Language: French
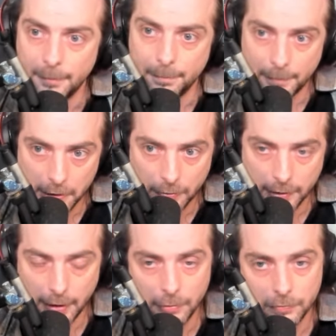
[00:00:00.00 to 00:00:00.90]

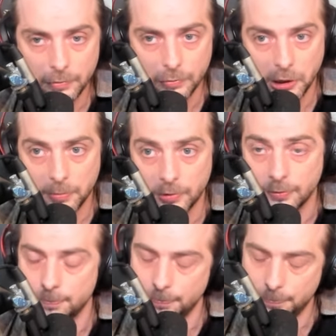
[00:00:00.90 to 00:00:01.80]
majoritairement vous toucher parce que
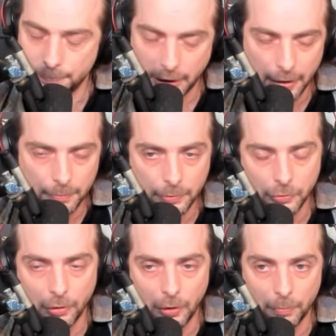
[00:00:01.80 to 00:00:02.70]
très peu de
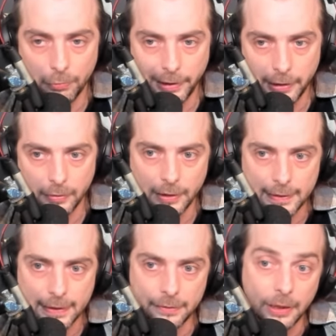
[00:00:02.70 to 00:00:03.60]
joueurs build en
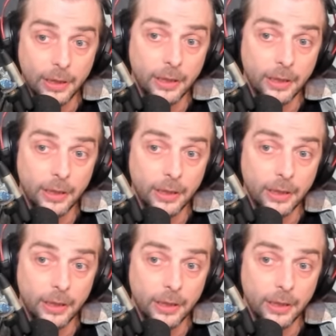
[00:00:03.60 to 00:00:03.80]
esquive.